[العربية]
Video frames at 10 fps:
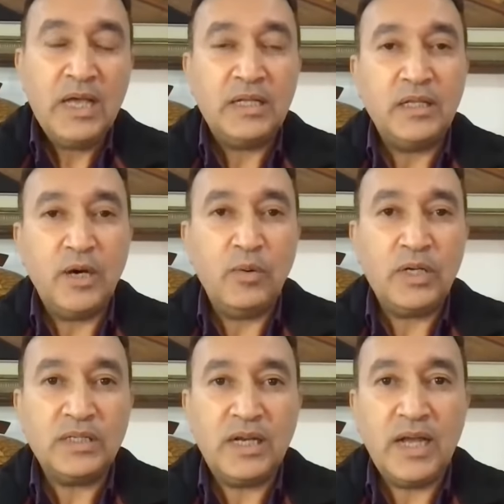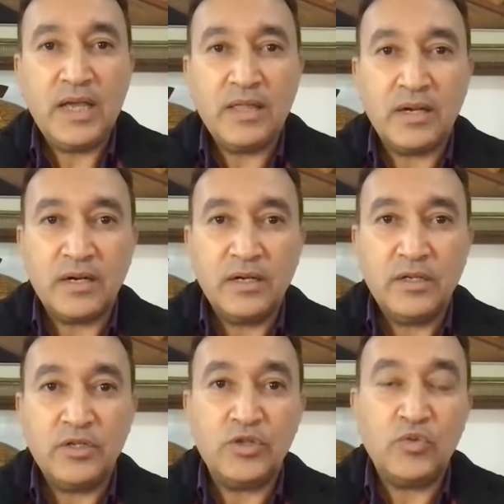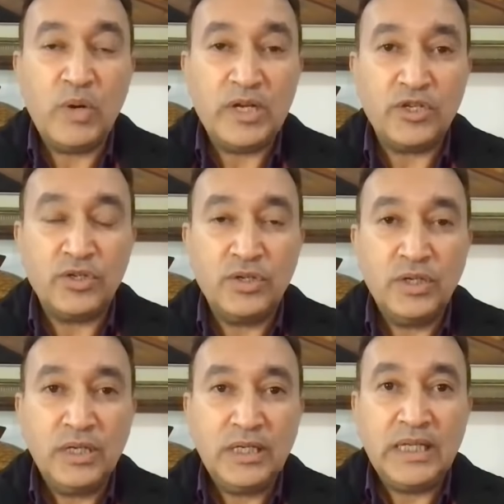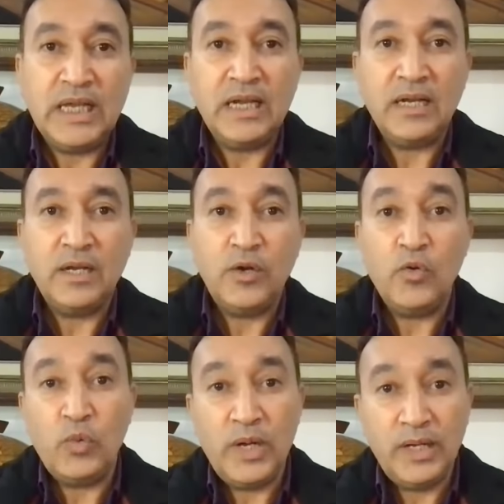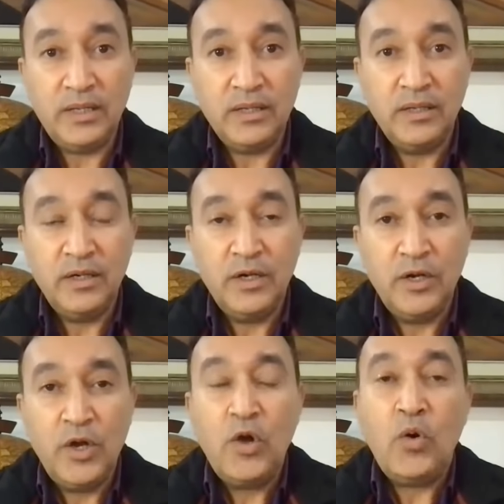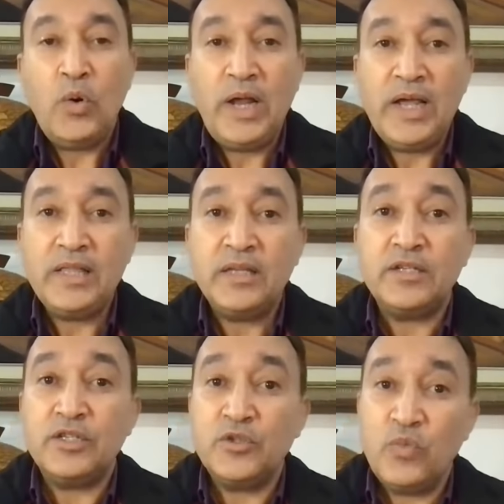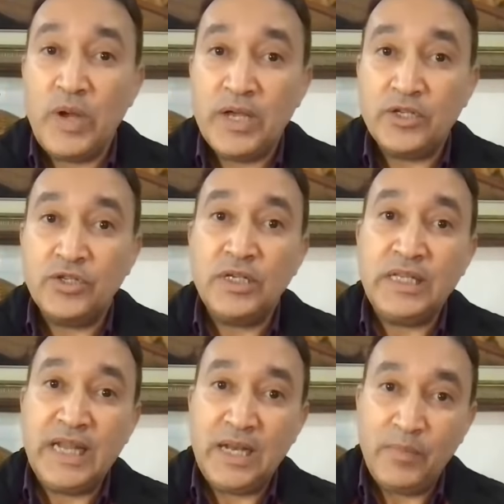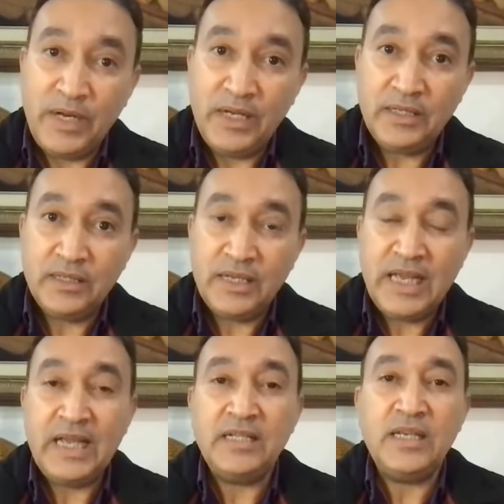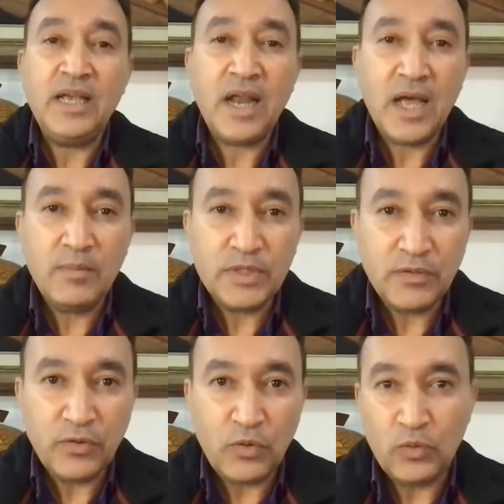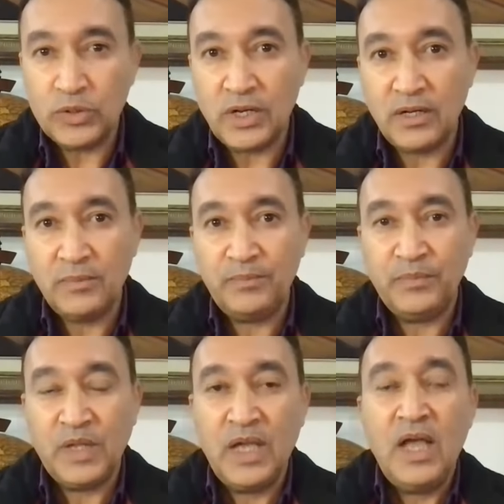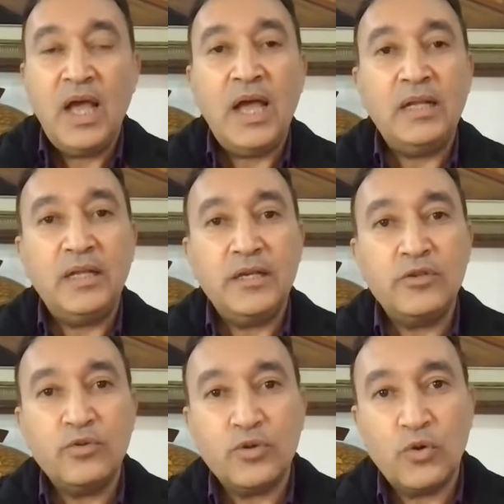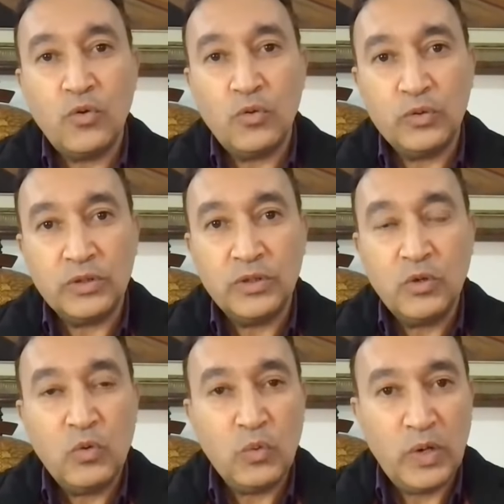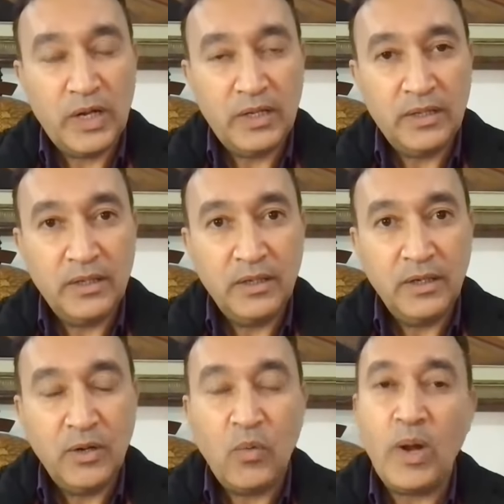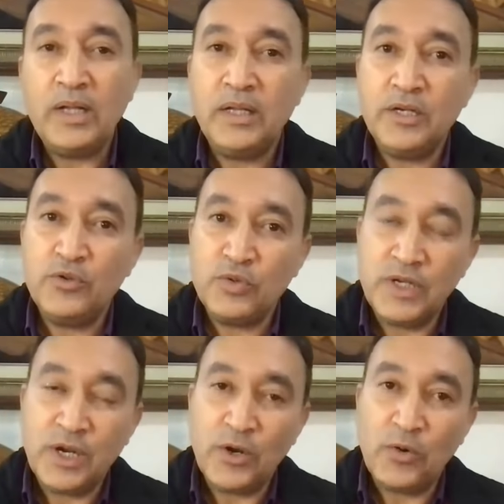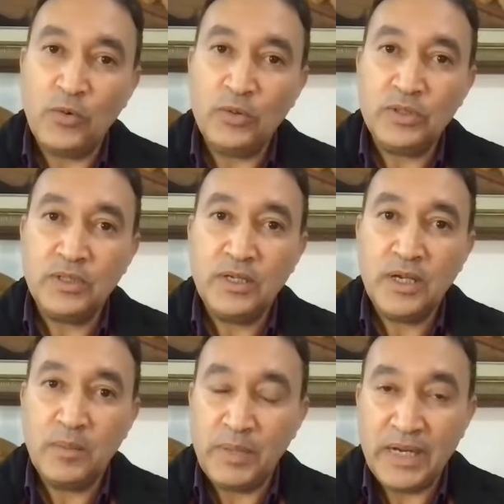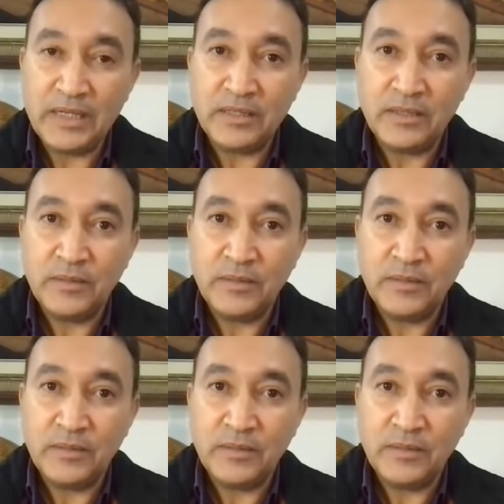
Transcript: دهورات على اثر الزواج ديال الاولاد وعلى اثر الزواج ديال البنات حيت هي الخامسه في خوتها عندها جوج خوت اولاد وعندها جوج ديال الخوت بنات